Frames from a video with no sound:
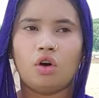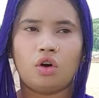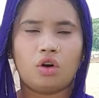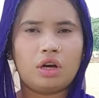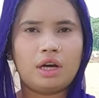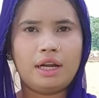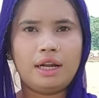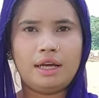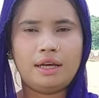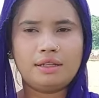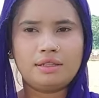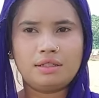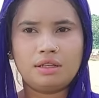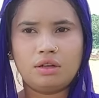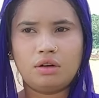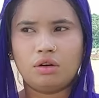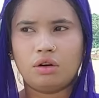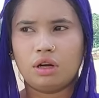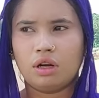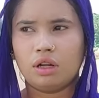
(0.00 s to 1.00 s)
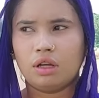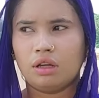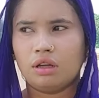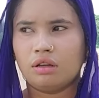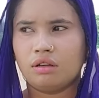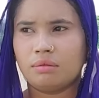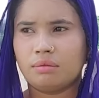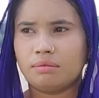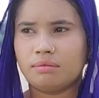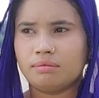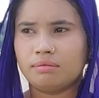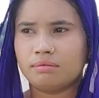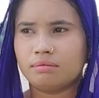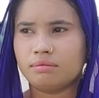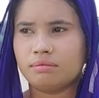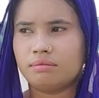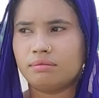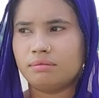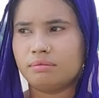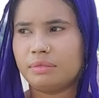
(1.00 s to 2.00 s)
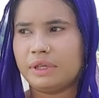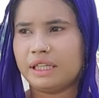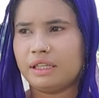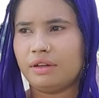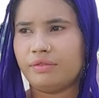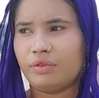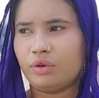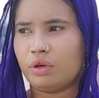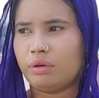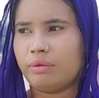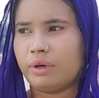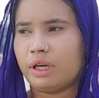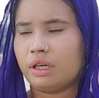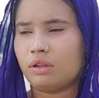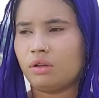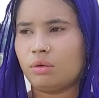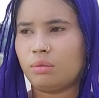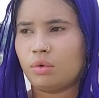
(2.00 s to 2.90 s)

ওখানে আছে ওখানে বেদে পরিবার